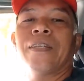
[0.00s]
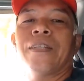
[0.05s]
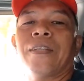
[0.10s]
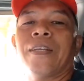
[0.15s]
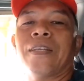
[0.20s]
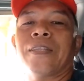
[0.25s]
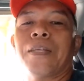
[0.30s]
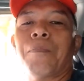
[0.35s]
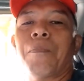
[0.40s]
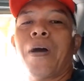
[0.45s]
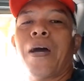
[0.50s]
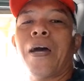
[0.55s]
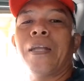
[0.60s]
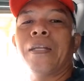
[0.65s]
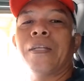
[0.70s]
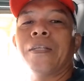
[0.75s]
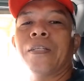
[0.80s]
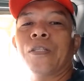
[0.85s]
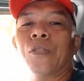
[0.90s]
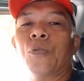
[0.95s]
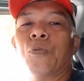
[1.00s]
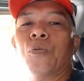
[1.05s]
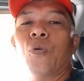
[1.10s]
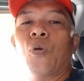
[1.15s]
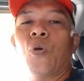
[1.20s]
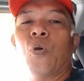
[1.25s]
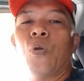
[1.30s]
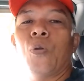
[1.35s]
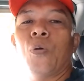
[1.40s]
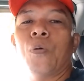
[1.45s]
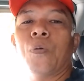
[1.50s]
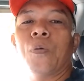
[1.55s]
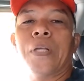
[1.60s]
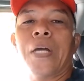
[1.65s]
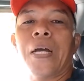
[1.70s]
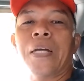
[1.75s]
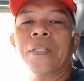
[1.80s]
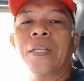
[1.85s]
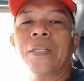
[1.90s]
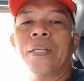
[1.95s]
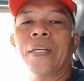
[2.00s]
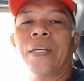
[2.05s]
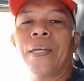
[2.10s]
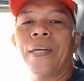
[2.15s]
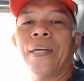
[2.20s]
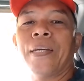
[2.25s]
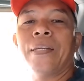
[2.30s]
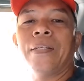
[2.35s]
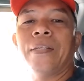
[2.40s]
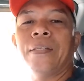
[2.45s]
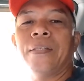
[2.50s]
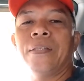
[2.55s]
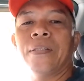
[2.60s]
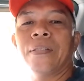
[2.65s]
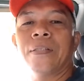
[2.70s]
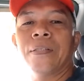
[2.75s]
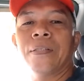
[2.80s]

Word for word: natamaan tong gulong ng sasakyan